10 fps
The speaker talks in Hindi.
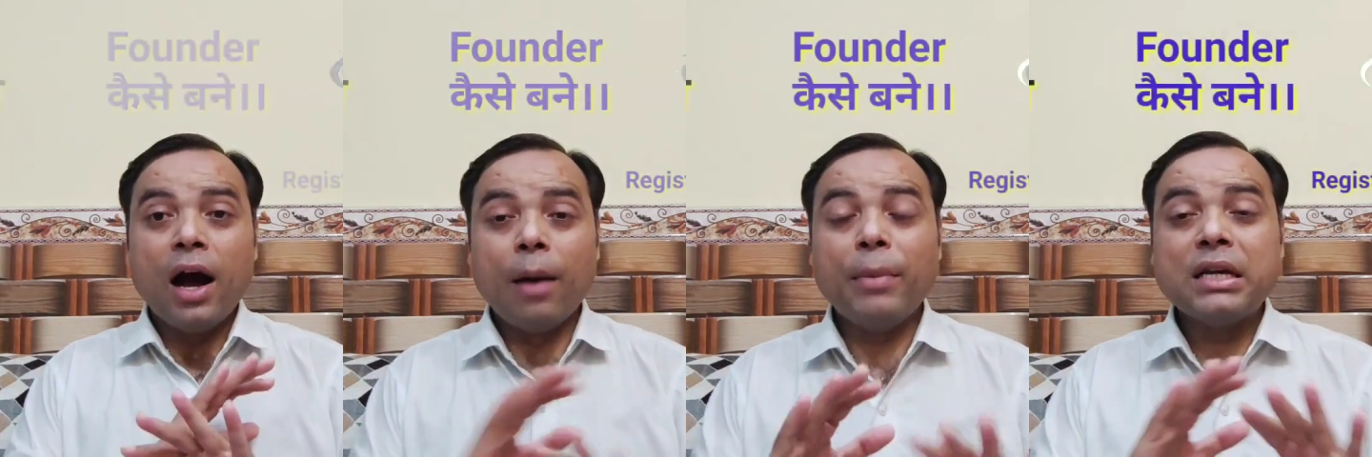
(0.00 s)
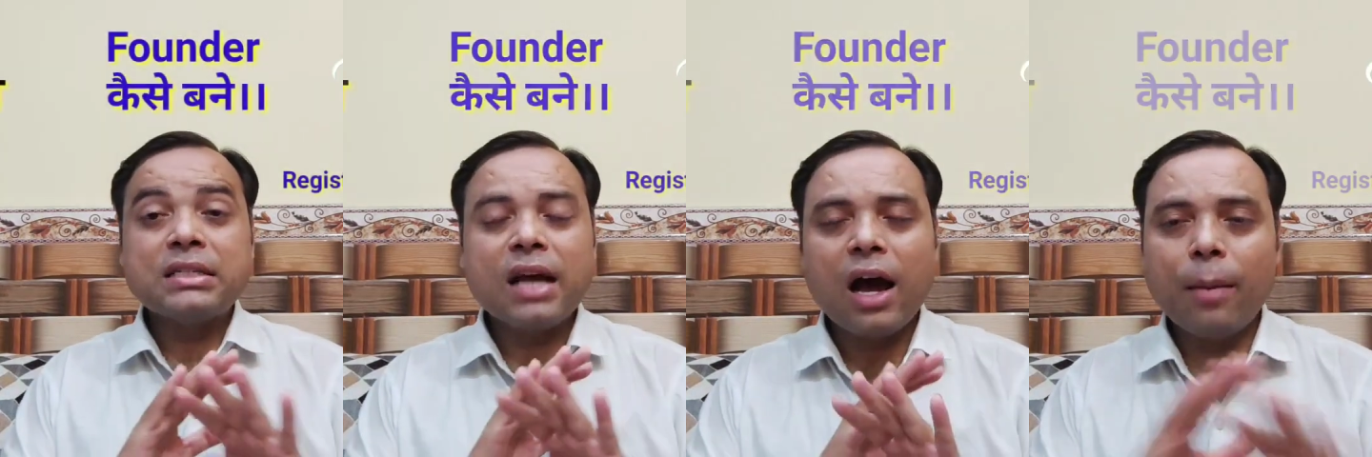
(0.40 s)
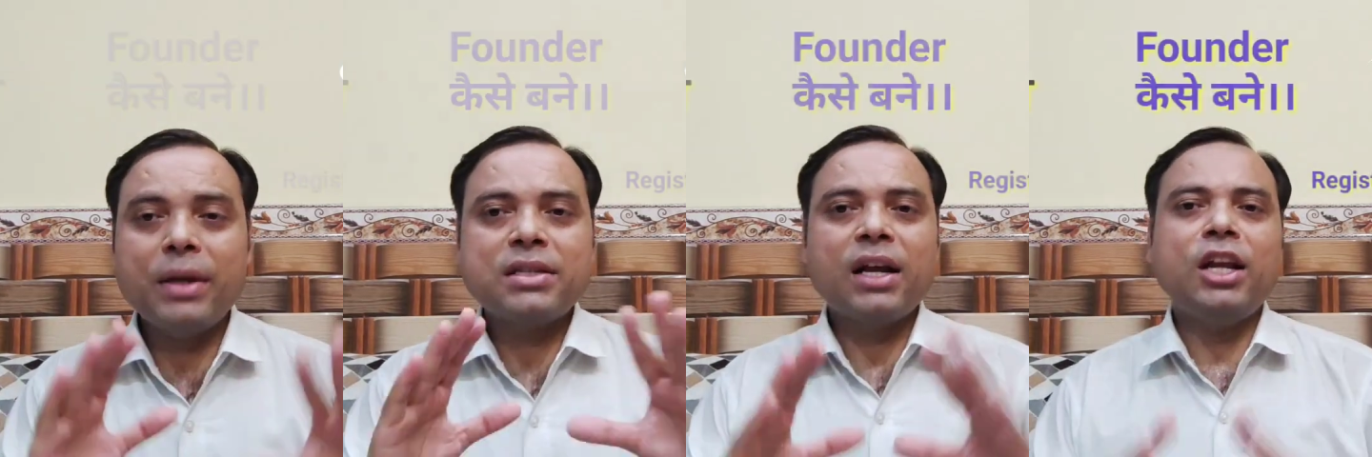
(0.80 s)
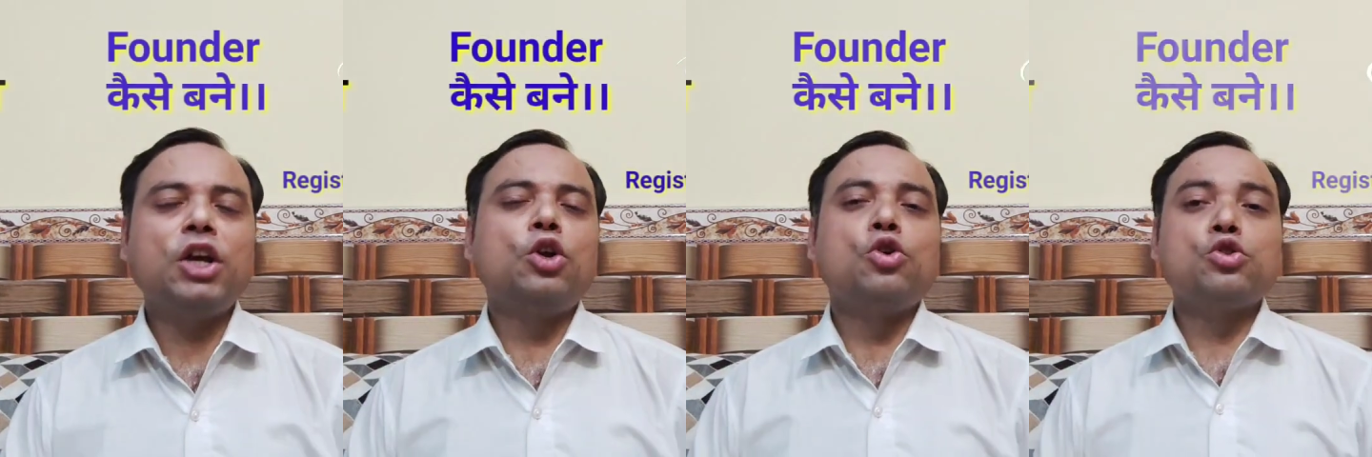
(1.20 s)
हमेशा हमेशा के लिए
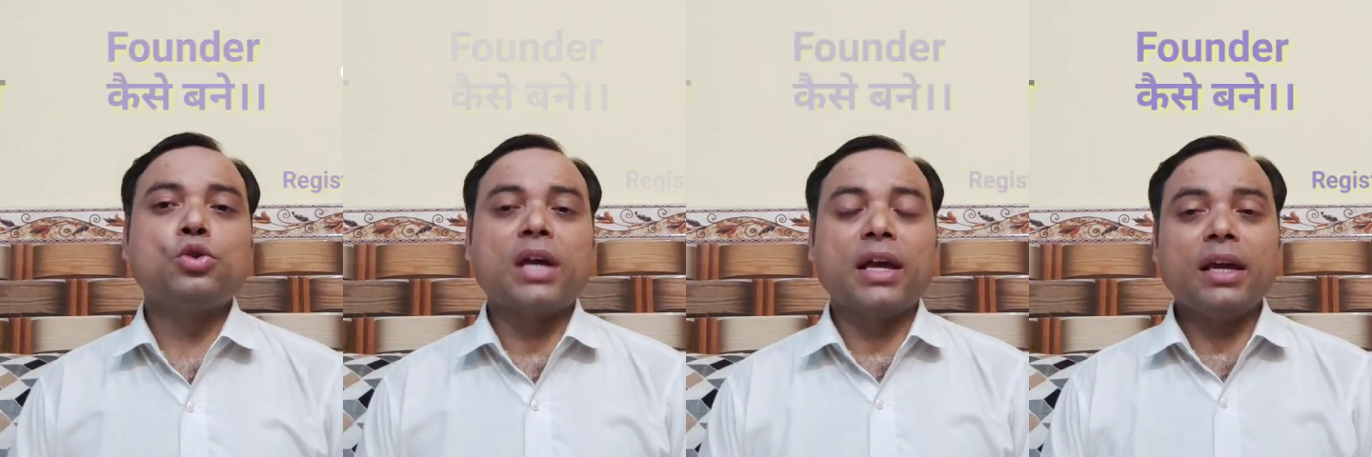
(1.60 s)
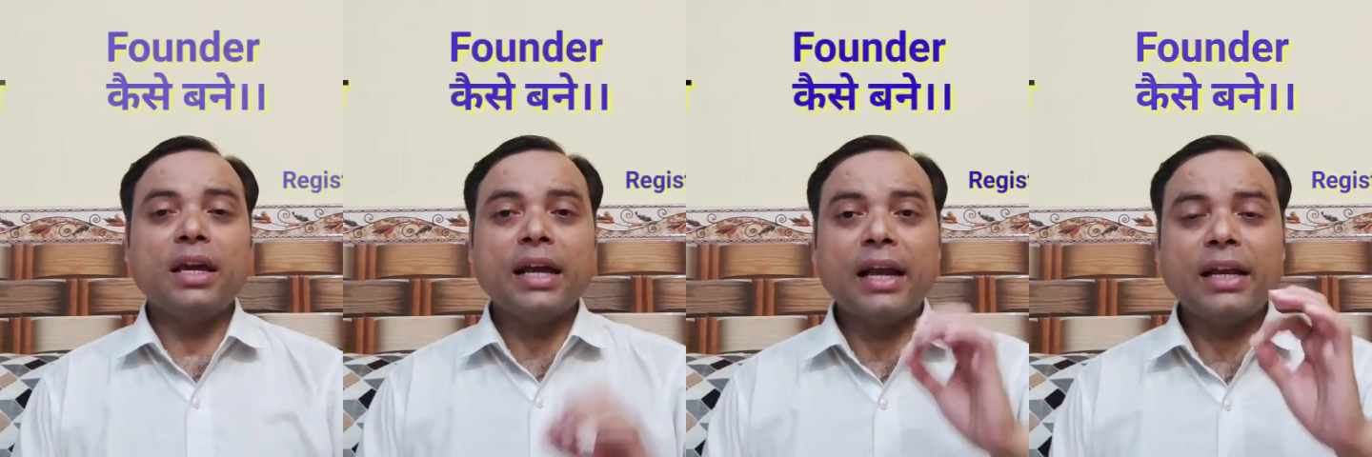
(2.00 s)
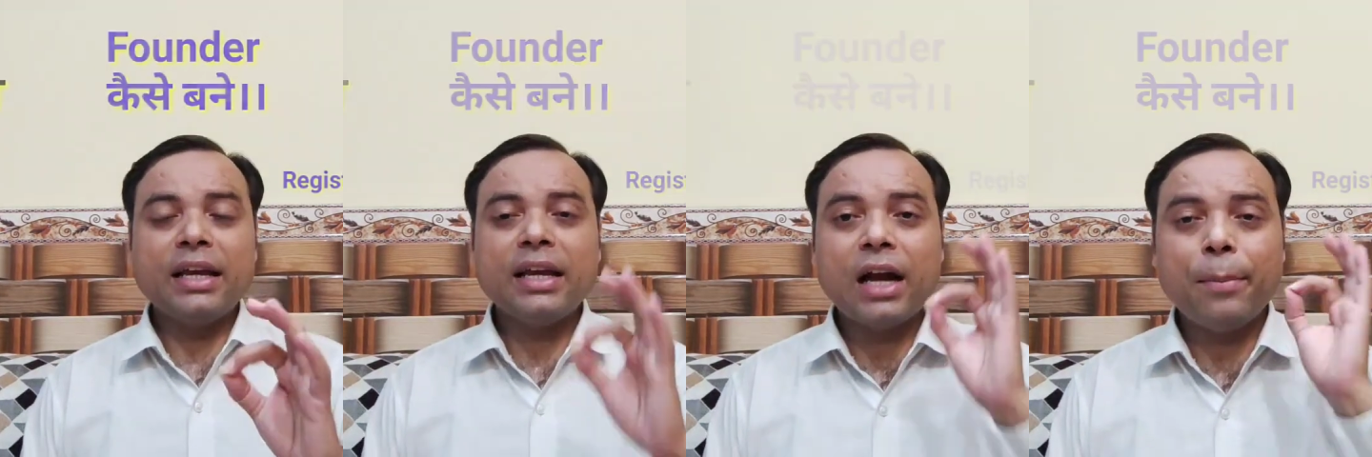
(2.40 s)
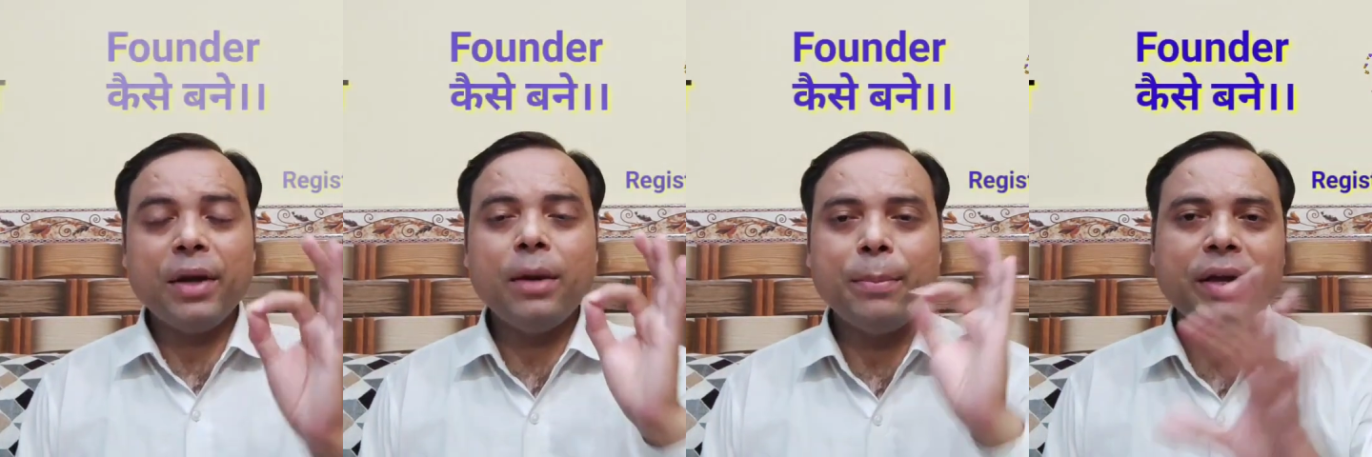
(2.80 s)
क्लोज हो जाएगी यानी कि
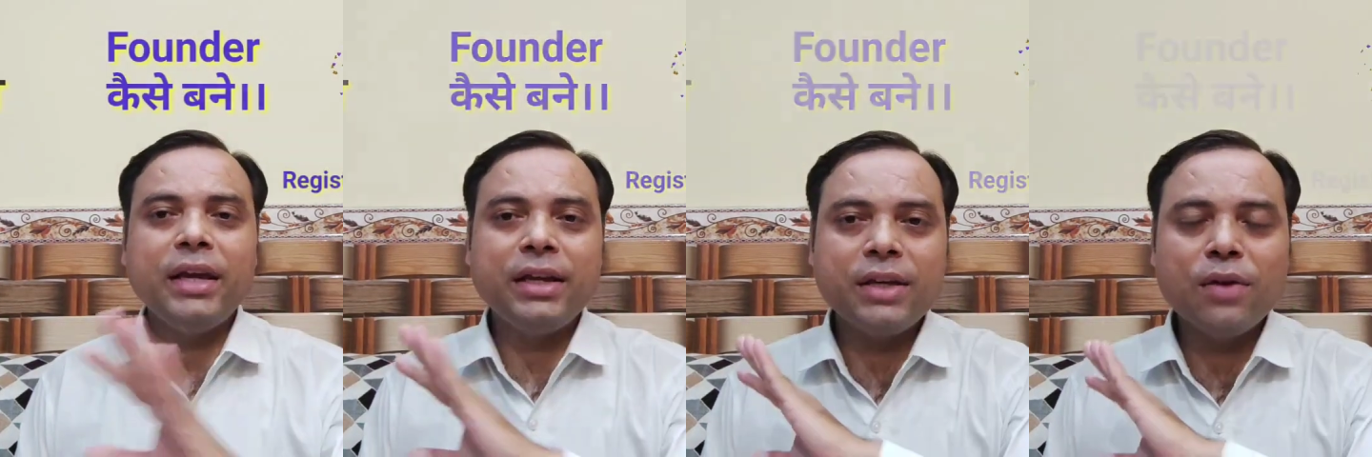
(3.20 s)
कभी भी